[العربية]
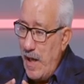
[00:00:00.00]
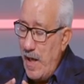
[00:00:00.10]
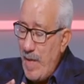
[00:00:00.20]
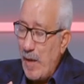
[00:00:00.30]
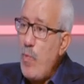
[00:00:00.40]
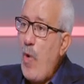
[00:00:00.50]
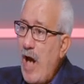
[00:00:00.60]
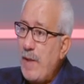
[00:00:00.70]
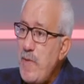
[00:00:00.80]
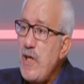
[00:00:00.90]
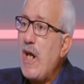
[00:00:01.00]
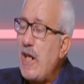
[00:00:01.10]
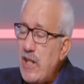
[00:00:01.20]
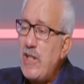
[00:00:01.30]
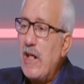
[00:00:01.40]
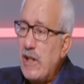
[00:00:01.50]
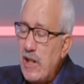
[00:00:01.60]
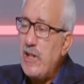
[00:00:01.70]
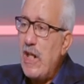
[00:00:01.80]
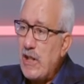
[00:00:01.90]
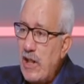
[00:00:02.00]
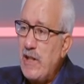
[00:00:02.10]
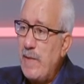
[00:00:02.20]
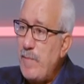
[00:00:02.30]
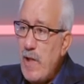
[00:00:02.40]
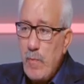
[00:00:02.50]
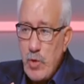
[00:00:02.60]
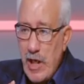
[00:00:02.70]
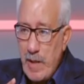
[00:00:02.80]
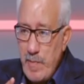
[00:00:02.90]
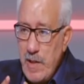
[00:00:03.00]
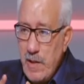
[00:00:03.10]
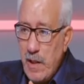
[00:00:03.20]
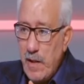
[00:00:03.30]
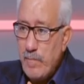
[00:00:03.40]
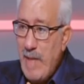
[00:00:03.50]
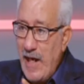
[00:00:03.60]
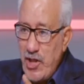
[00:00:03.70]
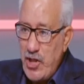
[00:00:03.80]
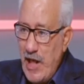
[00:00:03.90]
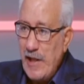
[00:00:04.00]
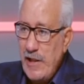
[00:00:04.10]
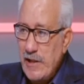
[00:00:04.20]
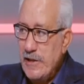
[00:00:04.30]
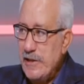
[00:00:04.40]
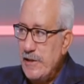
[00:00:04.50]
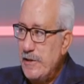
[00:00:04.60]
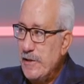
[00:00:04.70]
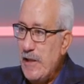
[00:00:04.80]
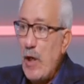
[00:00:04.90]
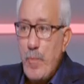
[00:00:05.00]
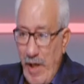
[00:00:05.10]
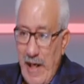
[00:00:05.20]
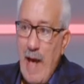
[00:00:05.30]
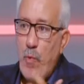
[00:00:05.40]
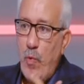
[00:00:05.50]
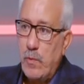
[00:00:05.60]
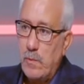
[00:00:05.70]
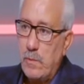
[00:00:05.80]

مجموعه كبيره جدا جدا جدا من المدربين معلش يعني كانوا بيحلموا